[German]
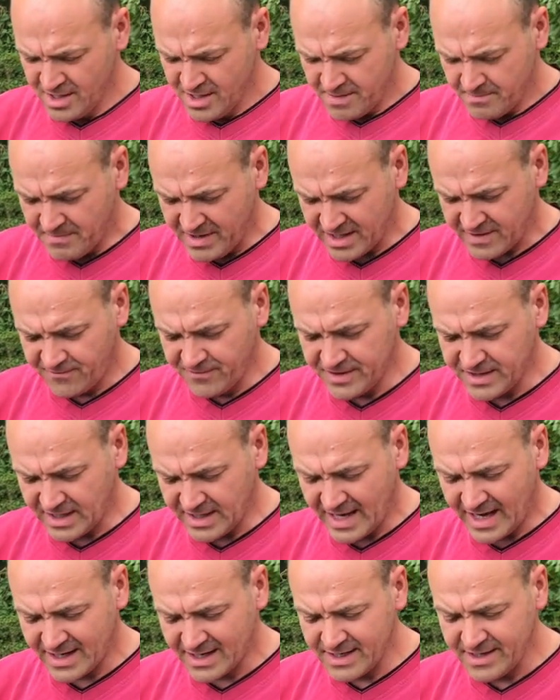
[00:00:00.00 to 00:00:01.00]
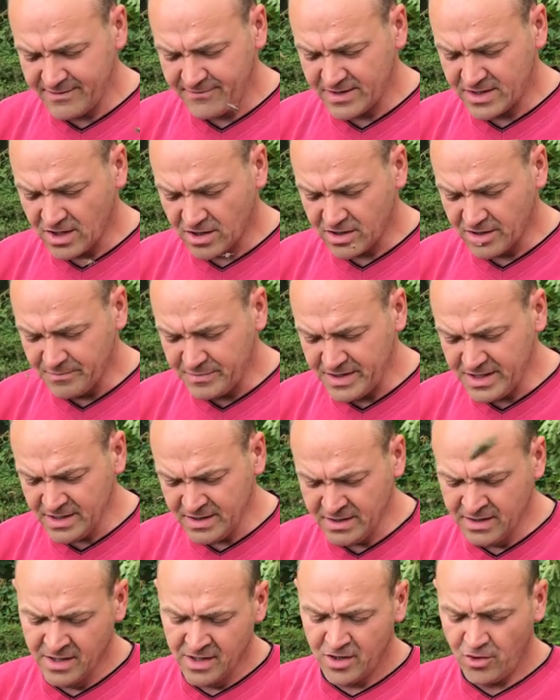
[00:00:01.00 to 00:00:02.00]
macht wieder langlebigere
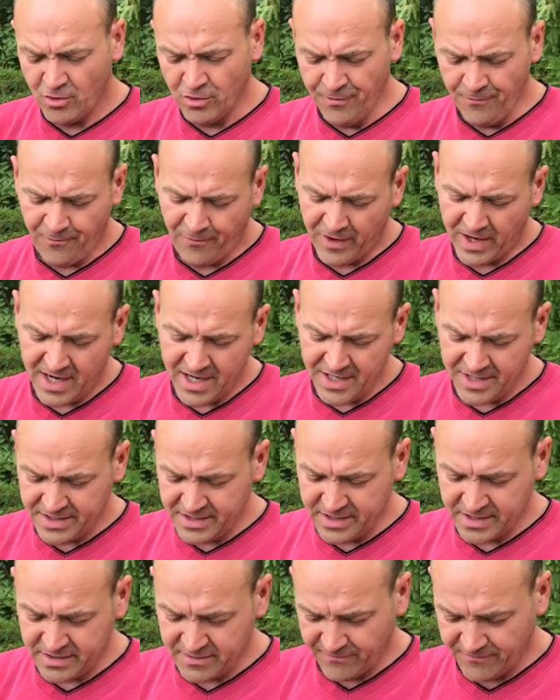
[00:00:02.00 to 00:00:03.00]
Bienen und vor allen Dingen,